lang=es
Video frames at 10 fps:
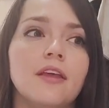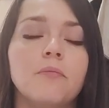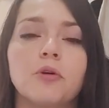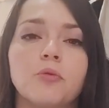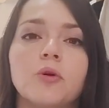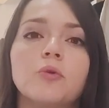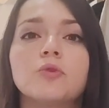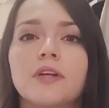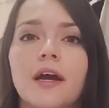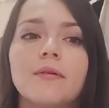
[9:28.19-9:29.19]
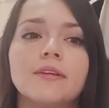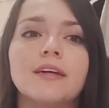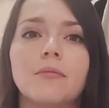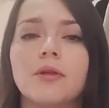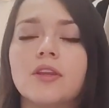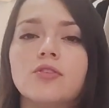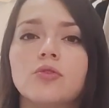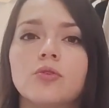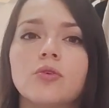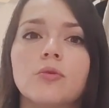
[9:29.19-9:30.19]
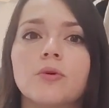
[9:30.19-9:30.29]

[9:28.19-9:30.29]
y pues bueno, buscar básicamente eso, ¿no?